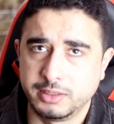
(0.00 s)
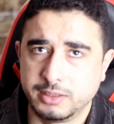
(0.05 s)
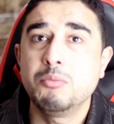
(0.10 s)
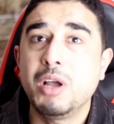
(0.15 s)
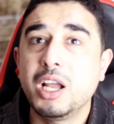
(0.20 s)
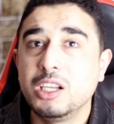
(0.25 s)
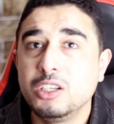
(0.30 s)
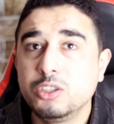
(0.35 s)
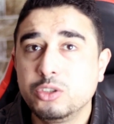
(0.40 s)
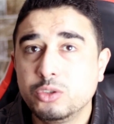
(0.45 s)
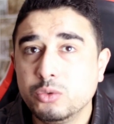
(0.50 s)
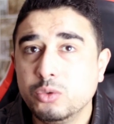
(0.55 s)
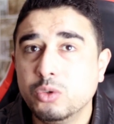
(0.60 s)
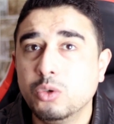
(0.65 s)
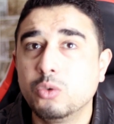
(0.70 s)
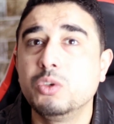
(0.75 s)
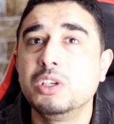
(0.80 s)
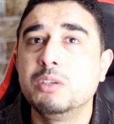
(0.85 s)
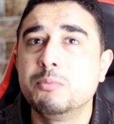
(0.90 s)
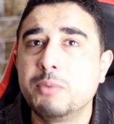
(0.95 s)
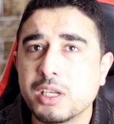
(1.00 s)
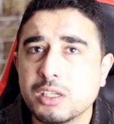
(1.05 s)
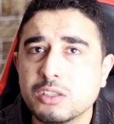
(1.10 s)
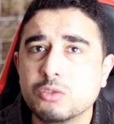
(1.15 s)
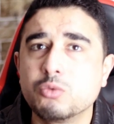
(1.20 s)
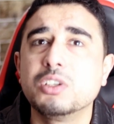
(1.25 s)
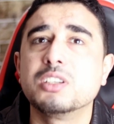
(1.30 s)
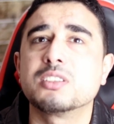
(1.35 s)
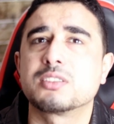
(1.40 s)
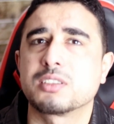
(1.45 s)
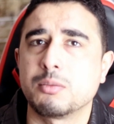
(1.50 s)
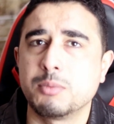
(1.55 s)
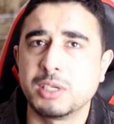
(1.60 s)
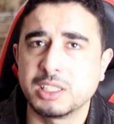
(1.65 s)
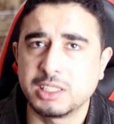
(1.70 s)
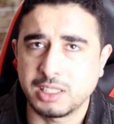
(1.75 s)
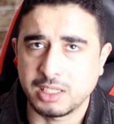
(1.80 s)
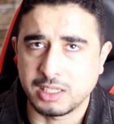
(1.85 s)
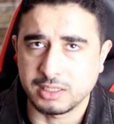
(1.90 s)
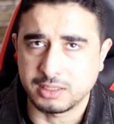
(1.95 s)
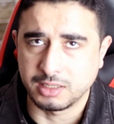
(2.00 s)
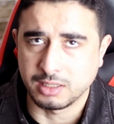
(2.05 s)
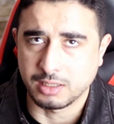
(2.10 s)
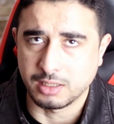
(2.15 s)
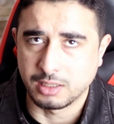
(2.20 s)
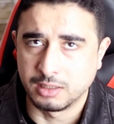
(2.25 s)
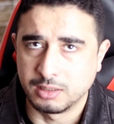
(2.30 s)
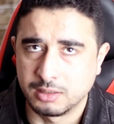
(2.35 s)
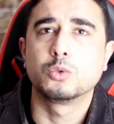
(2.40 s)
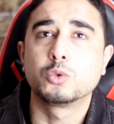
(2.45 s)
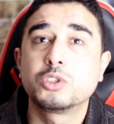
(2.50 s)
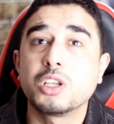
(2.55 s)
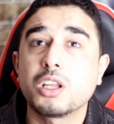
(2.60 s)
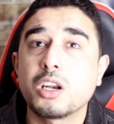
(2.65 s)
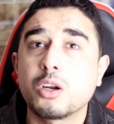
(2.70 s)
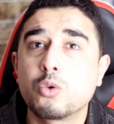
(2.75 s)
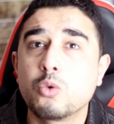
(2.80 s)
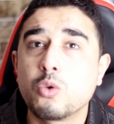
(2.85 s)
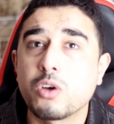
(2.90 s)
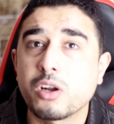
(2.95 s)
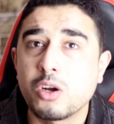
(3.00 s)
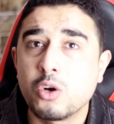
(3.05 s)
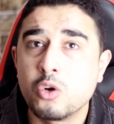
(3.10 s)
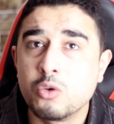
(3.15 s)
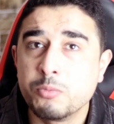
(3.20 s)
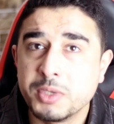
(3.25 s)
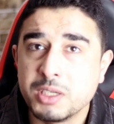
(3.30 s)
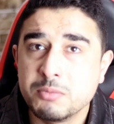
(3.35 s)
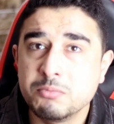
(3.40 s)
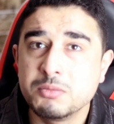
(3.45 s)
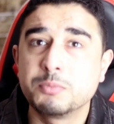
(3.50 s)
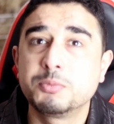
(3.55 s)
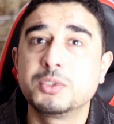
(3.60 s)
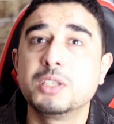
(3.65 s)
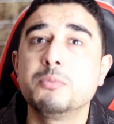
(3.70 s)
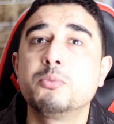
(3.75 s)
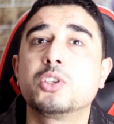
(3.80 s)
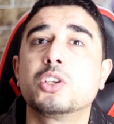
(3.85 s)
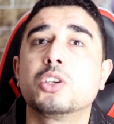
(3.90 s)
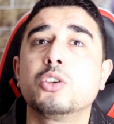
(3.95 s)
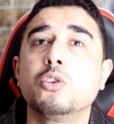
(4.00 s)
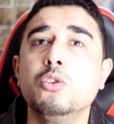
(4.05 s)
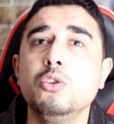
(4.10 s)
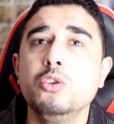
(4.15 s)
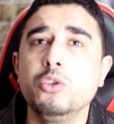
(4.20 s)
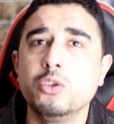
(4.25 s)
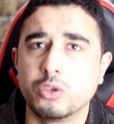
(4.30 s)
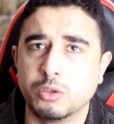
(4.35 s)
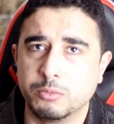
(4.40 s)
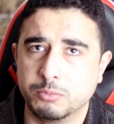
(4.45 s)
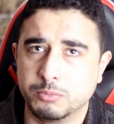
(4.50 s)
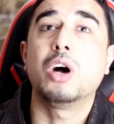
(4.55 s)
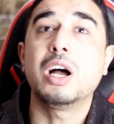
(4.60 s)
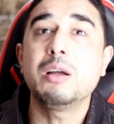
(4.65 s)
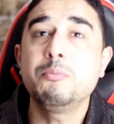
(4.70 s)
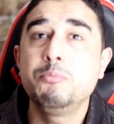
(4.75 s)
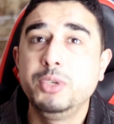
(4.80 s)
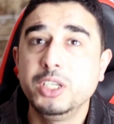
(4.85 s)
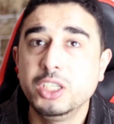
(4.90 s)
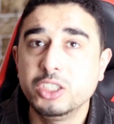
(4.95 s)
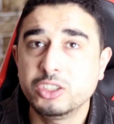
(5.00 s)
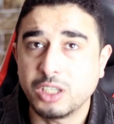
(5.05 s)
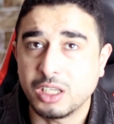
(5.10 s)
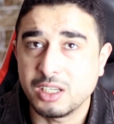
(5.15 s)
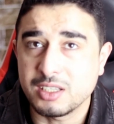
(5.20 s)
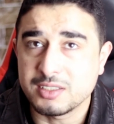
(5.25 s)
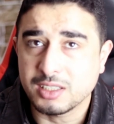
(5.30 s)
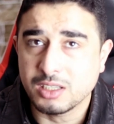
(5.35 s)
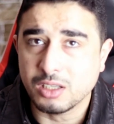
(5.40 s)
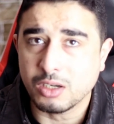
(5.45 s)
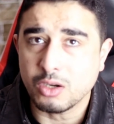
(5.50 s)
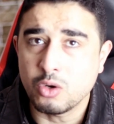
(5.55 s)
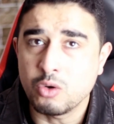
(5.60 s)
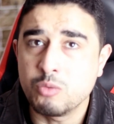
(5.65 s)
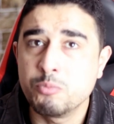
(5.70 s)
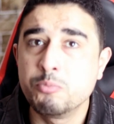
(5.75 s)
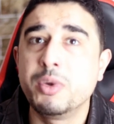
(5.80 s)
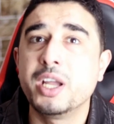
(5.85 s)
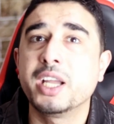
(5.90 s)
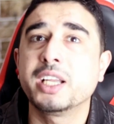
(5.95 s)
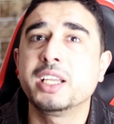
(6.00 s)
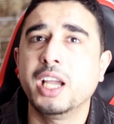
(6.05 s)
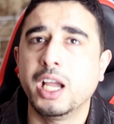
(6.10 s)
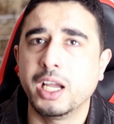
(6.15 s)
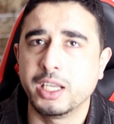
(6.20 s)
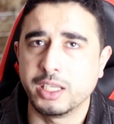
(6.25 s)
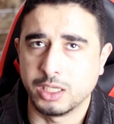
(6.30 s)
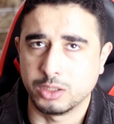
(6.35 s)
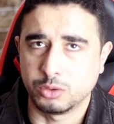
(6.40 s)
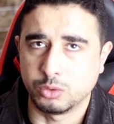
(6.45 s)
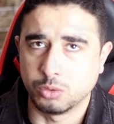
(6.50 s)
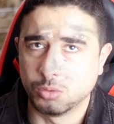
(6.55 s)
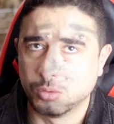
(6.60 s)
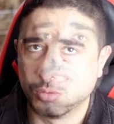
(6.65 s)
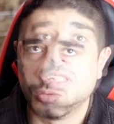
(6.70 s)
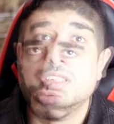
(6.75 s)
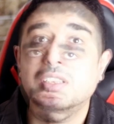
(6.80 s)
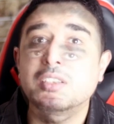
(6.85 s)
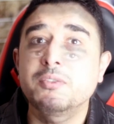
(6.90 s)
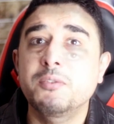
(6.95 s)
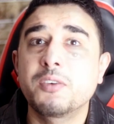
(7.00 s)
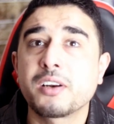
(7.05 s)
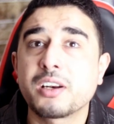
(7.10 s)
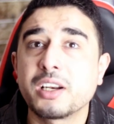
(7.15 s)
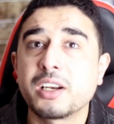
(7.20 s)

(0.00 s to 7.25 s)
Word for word: مع الجوع والبرد والإصابات الخطيرة وتركوا وراهم أم بتبكي كل يوم وأب يعيش على ذكراهم باقي حياته الطفل